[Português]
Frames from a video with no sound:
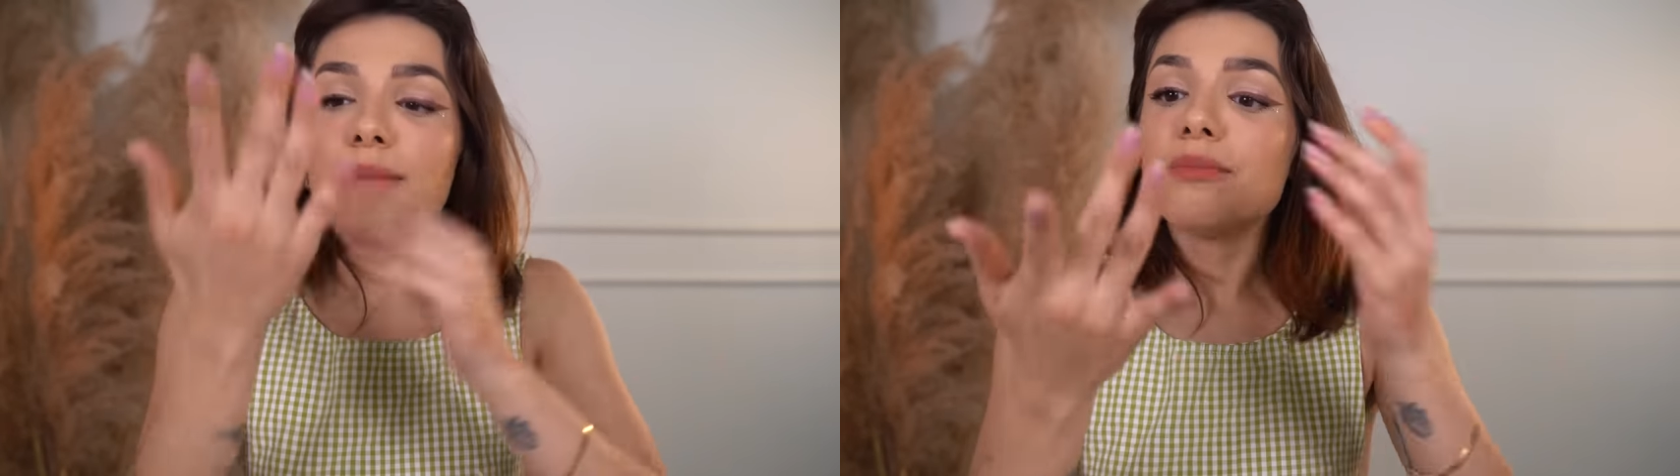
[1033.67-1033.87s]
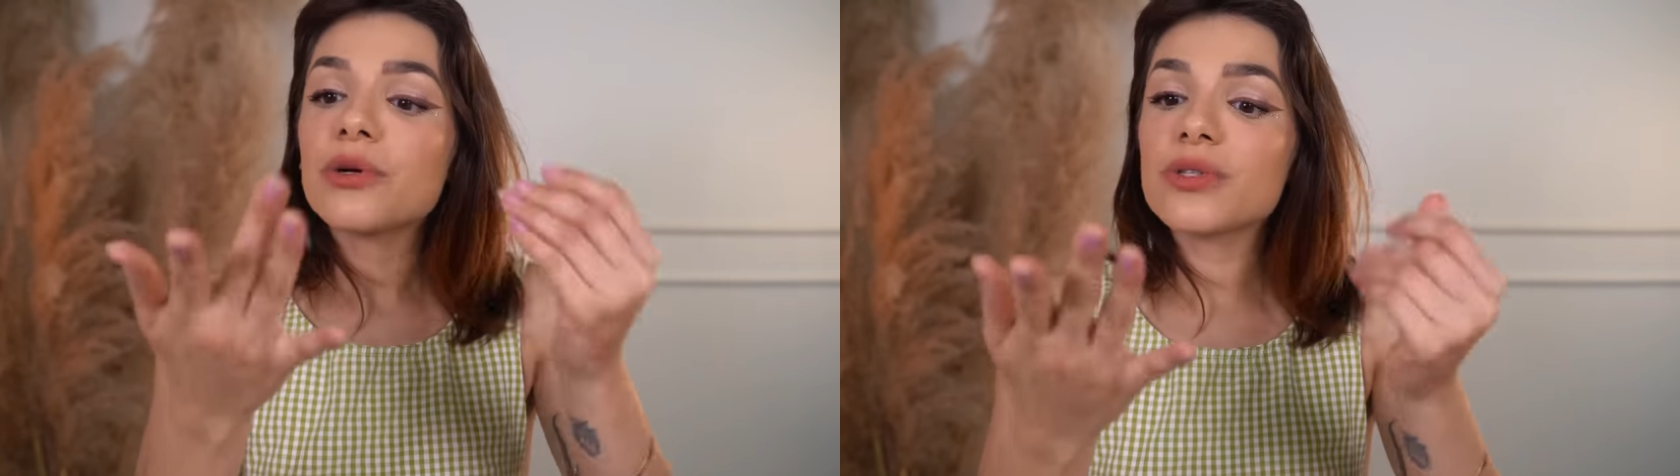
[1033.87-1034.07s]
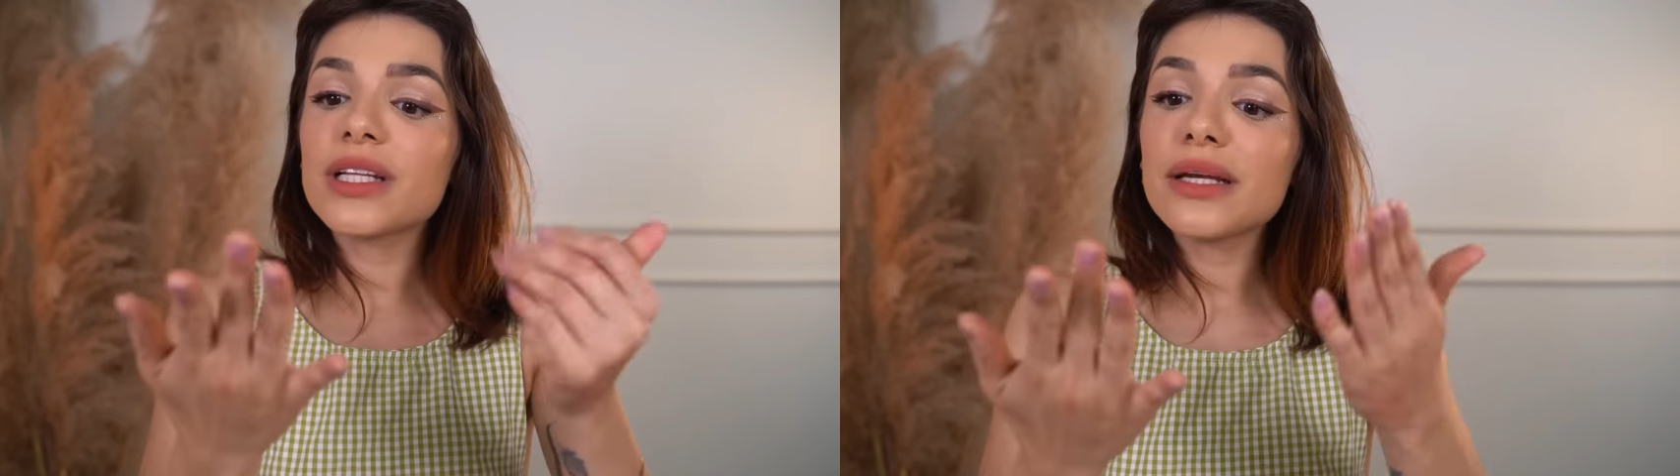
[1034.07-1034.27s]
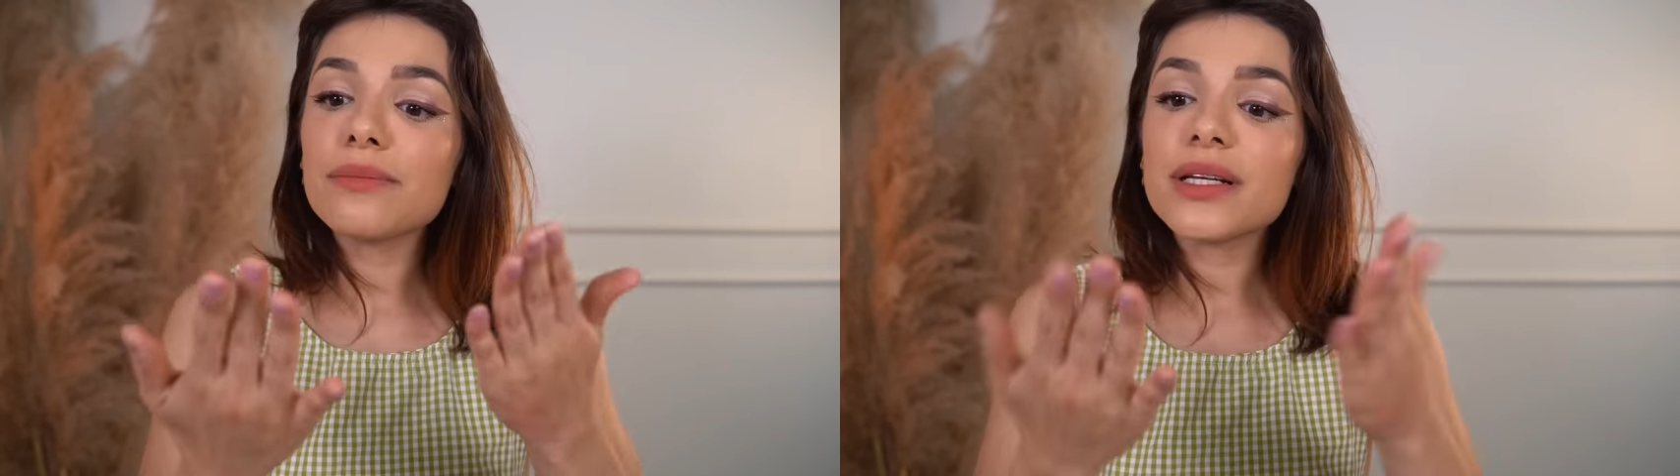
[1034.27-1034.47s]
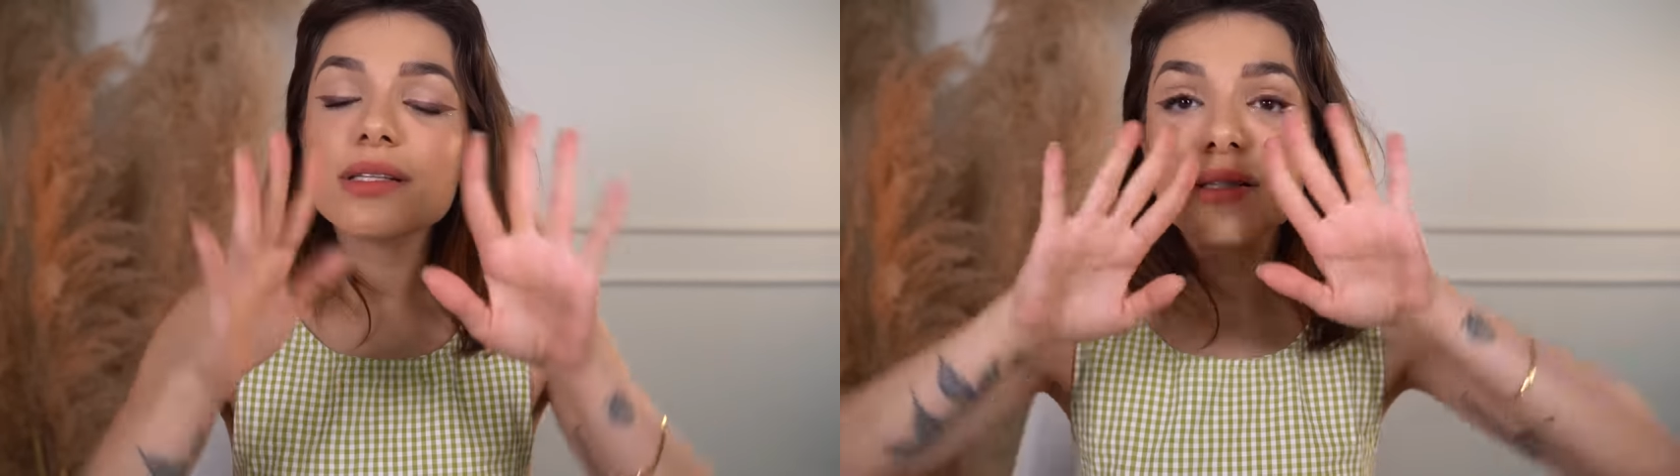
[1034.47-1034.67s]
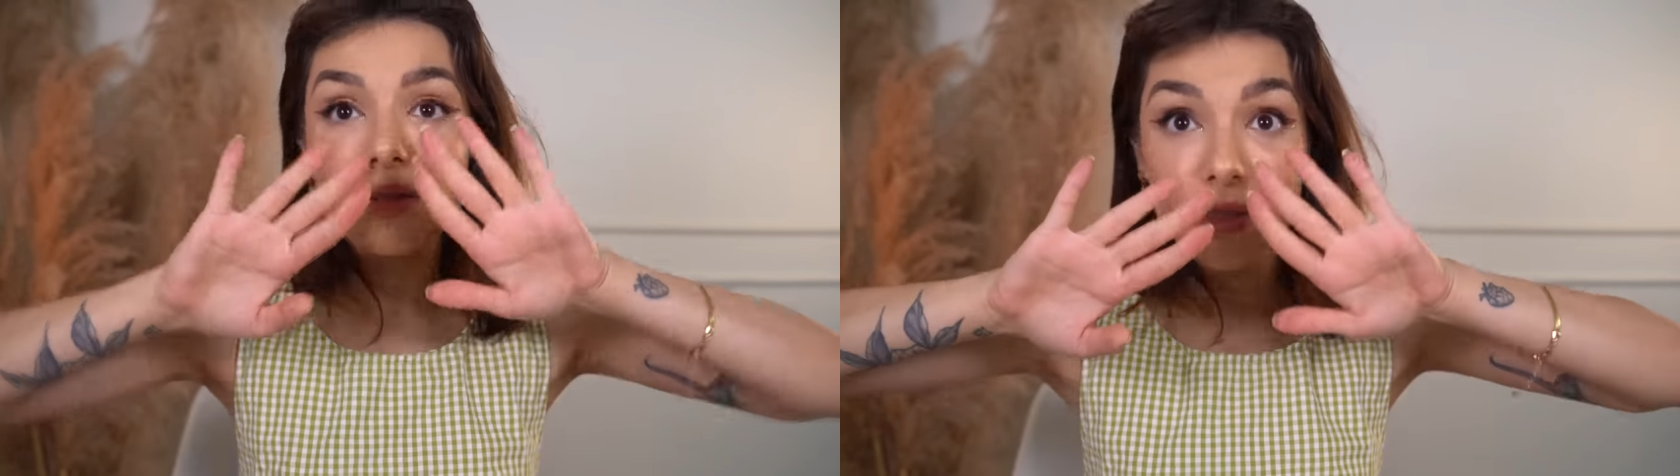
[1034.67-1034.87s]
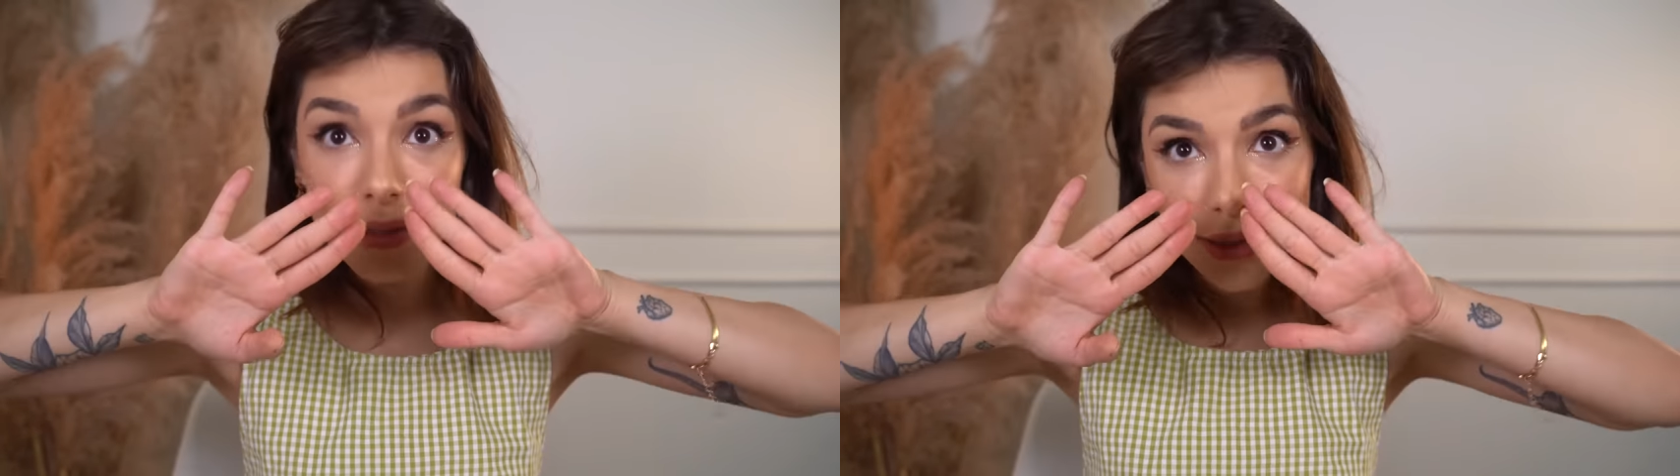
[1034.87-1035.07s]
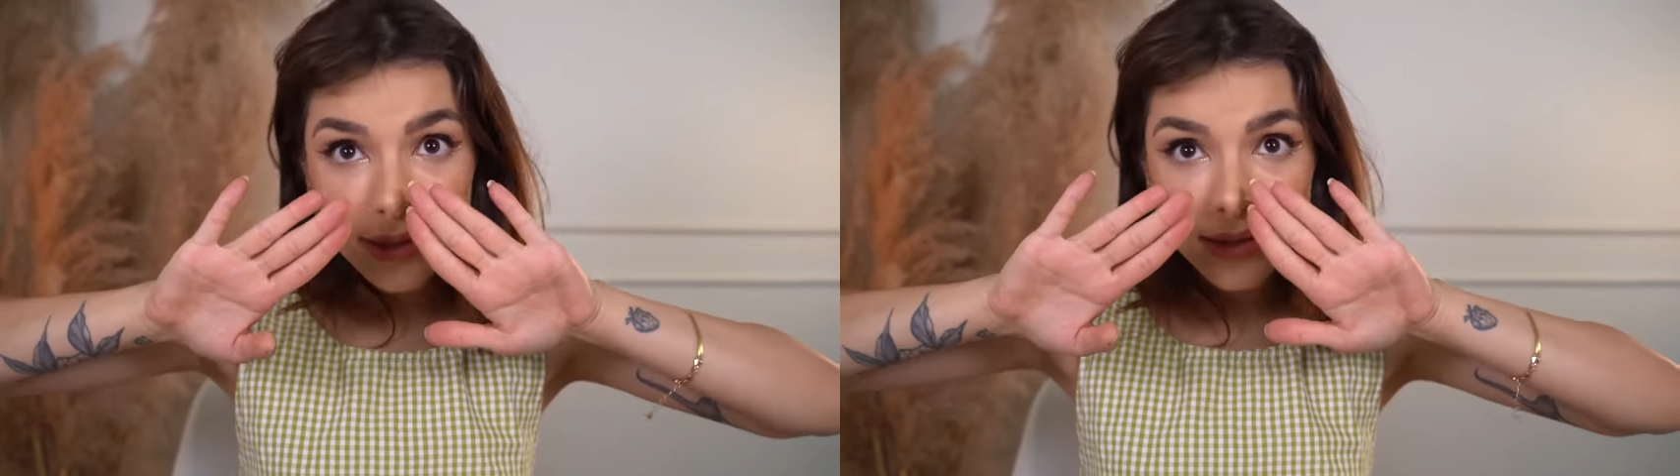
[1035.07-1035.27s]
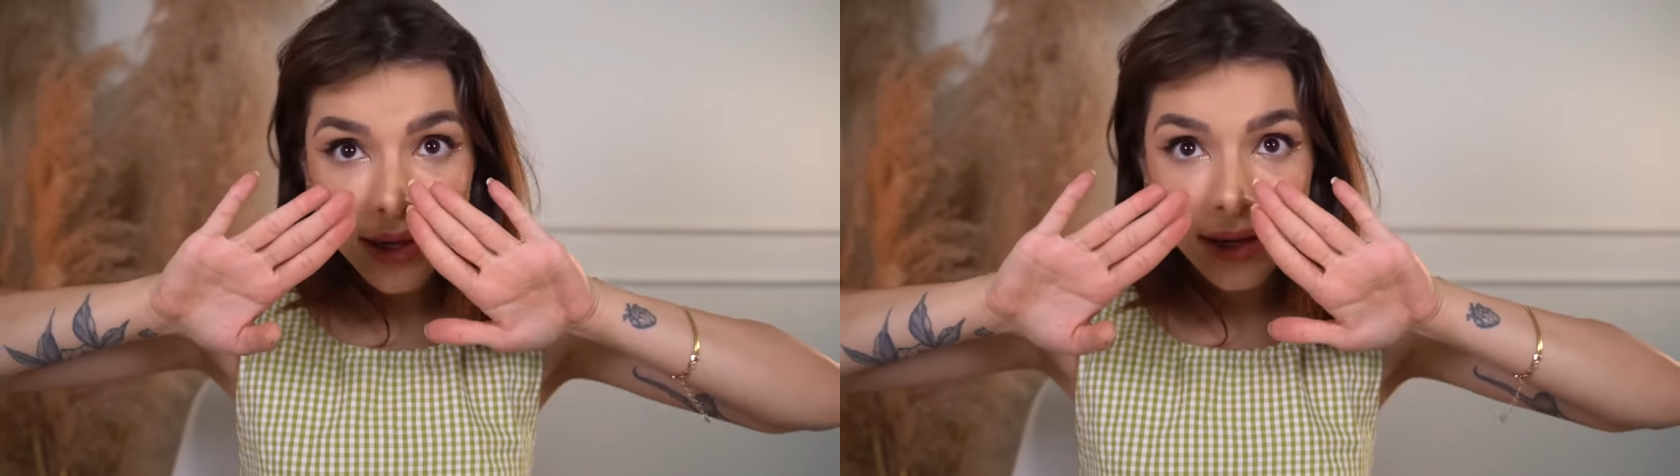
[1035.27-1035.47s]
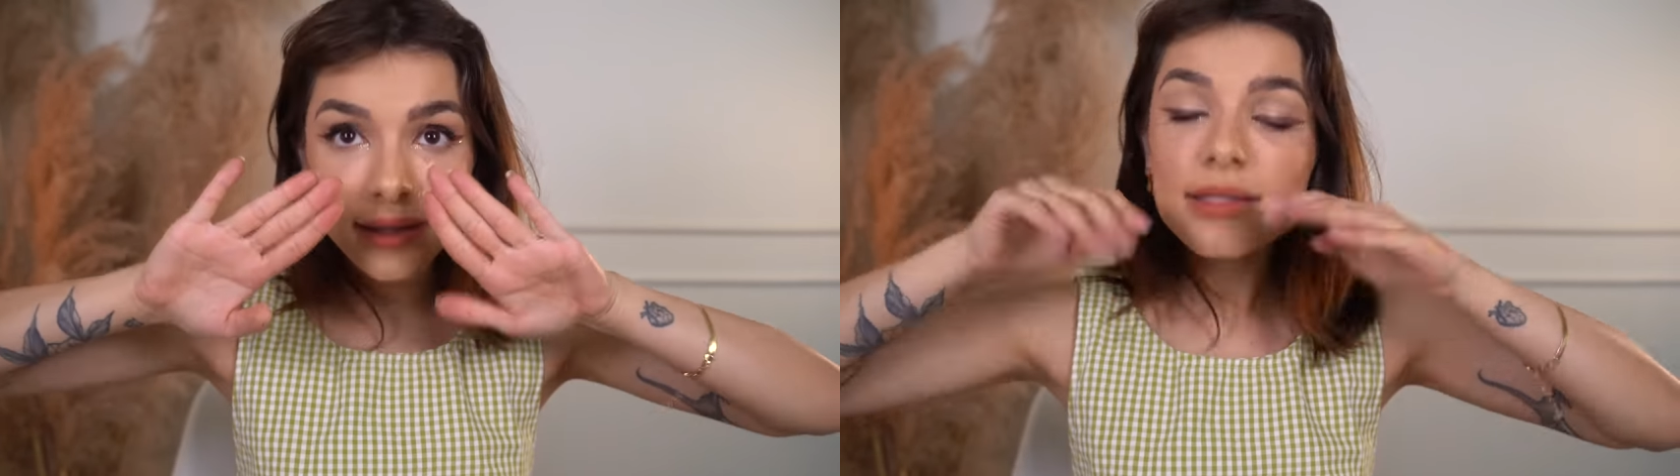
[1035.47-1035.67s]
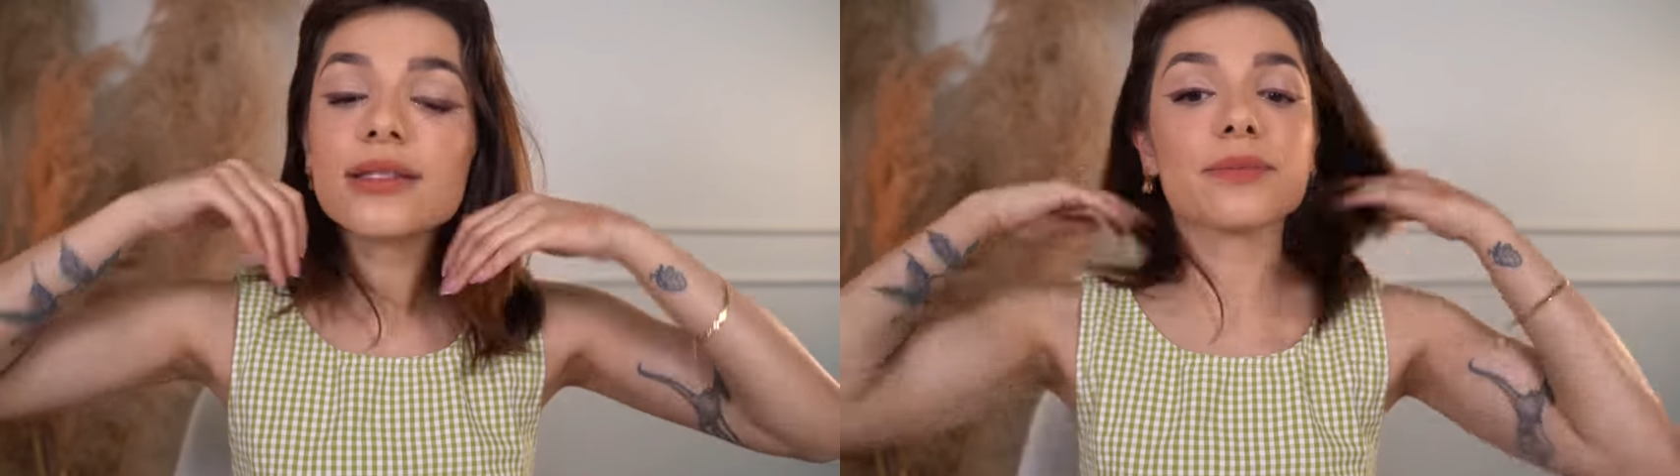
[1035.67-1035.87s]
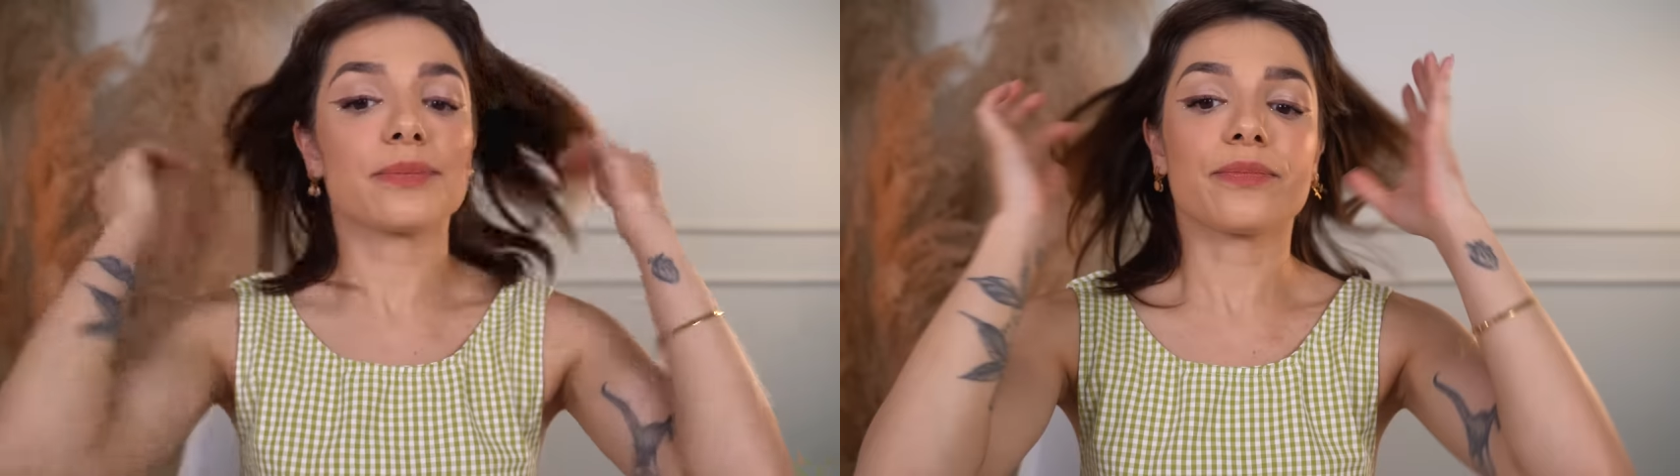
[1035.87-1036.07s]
Mãos limpas e secas.